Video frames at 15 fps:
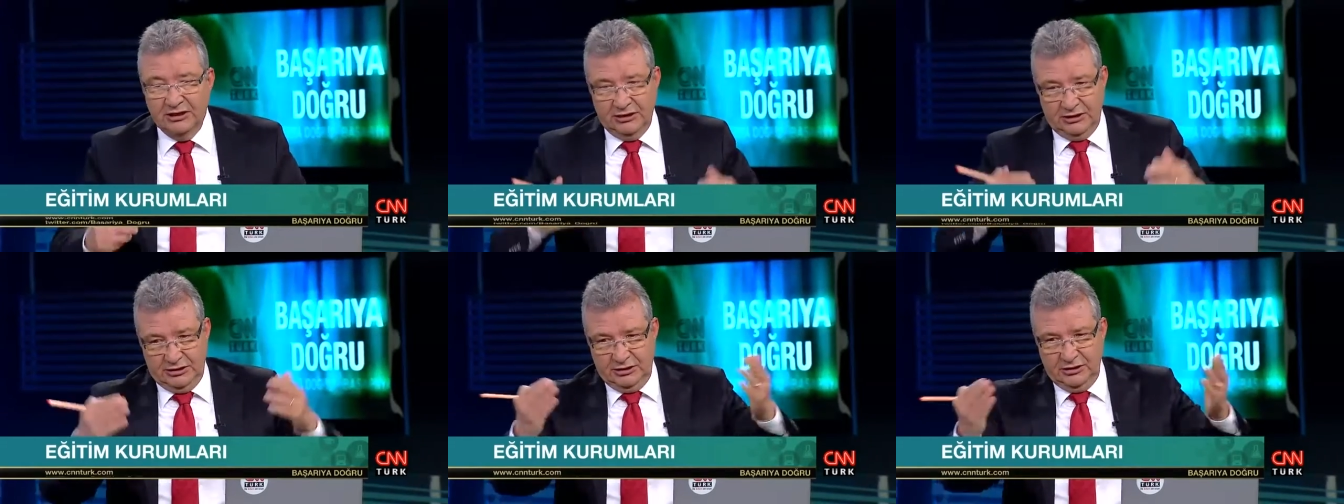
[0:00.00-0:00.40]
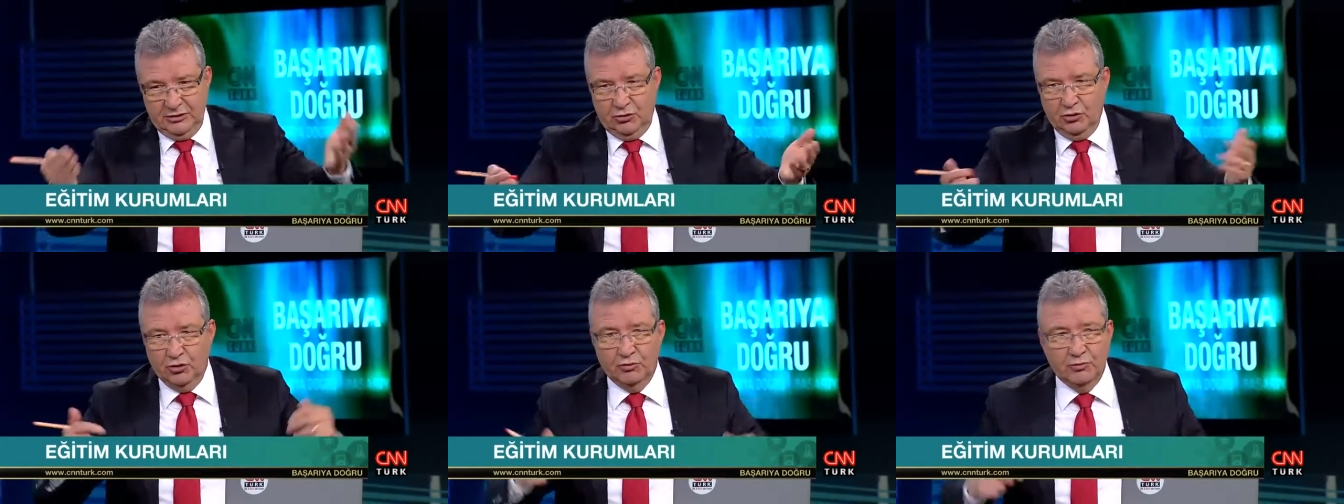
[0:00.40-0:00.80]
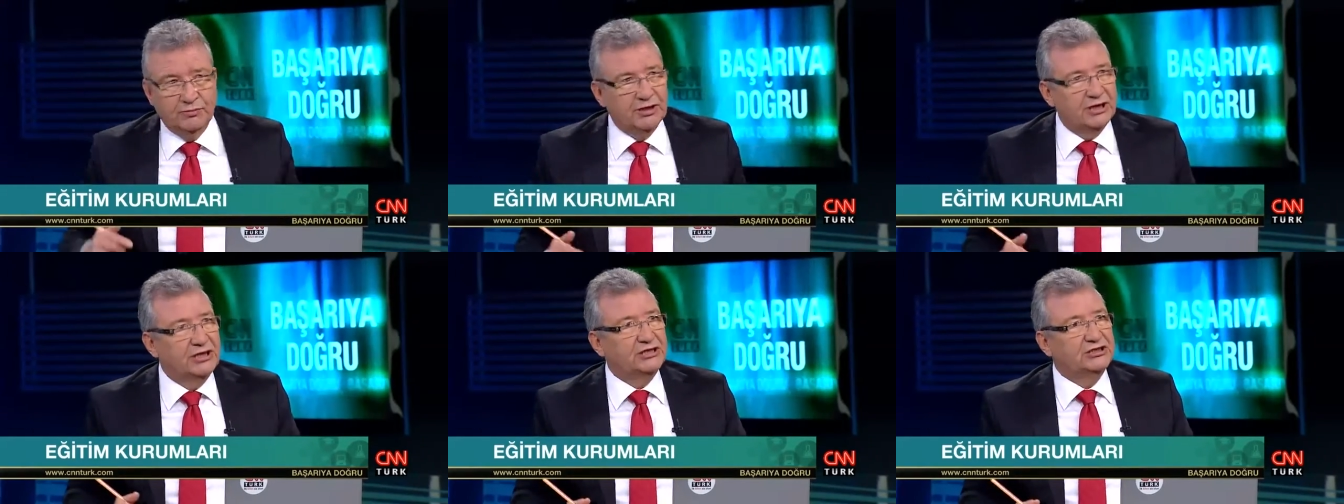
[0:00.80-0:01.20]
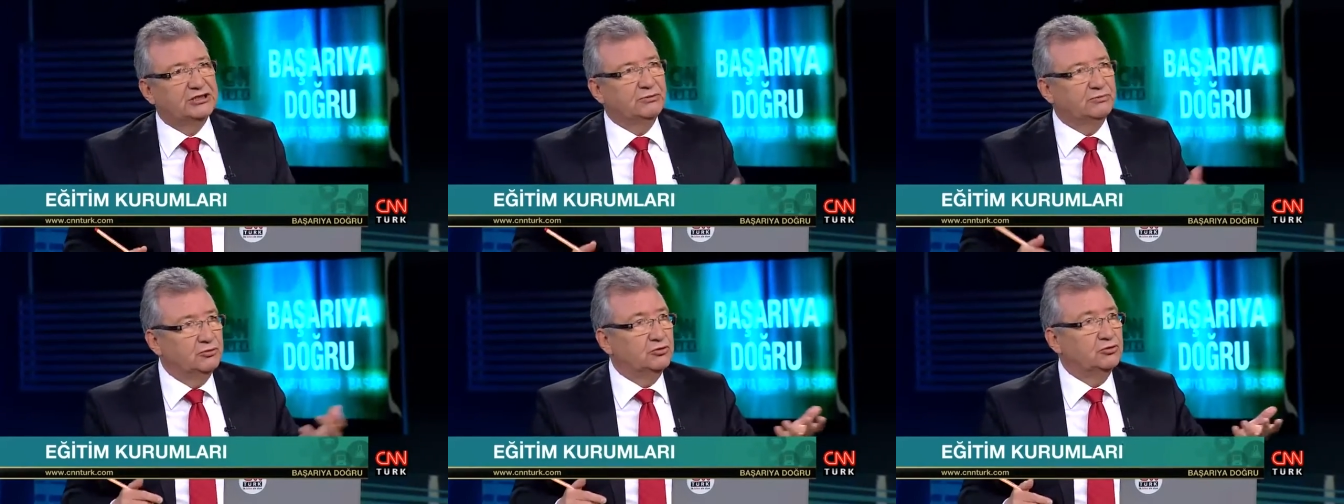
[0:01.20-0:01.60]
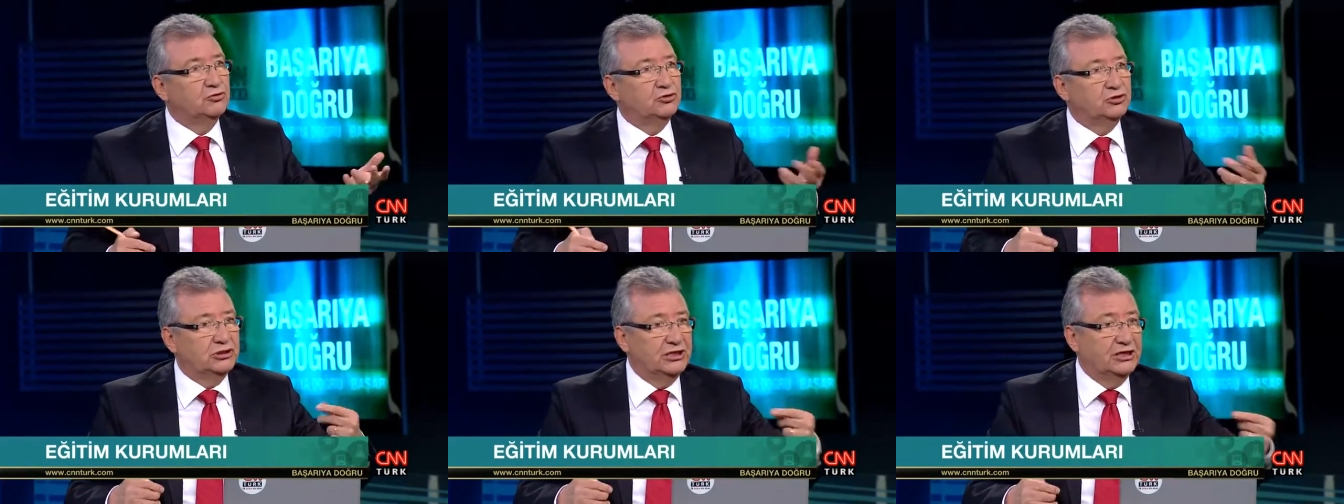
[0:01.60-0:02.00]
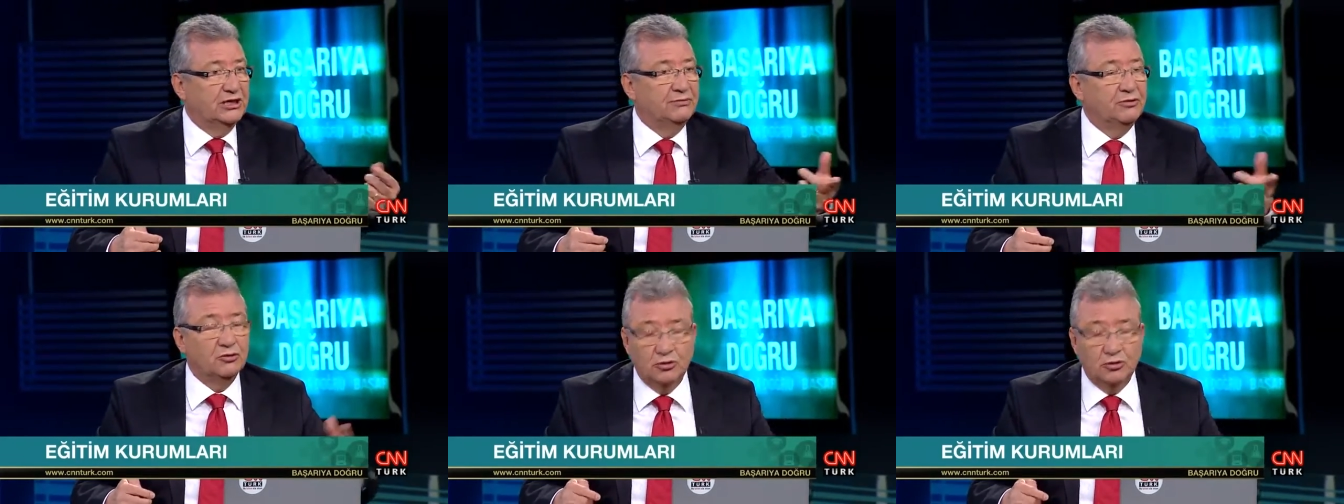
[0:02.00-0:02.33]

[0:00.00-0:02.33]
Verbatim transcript: e, konumum gereğince bu kelimeyi